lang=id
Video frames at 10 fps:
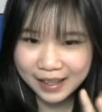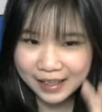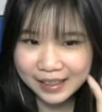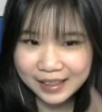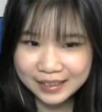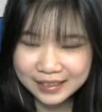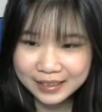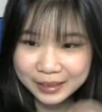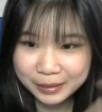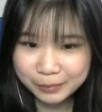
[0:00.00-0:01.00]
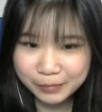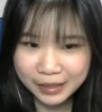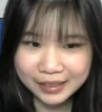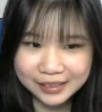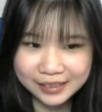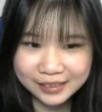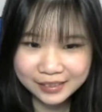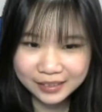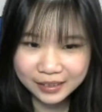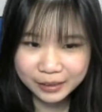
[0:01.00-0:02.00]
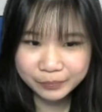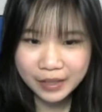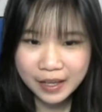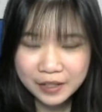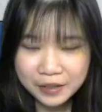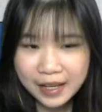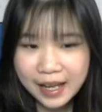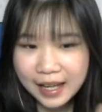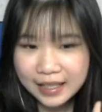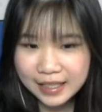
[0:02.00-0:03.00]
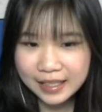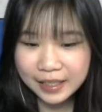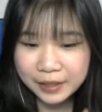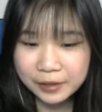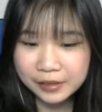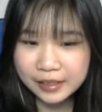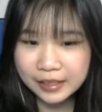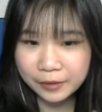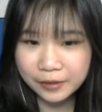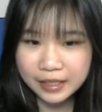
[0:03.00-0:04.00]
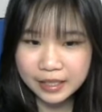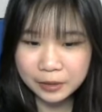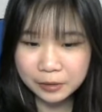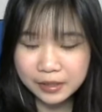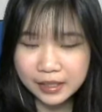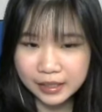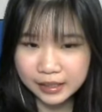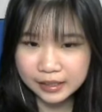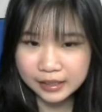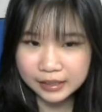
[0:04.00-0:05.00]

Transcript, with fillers: agak mahal biasanya hadiah dari Golden Garuda Chest tuh ya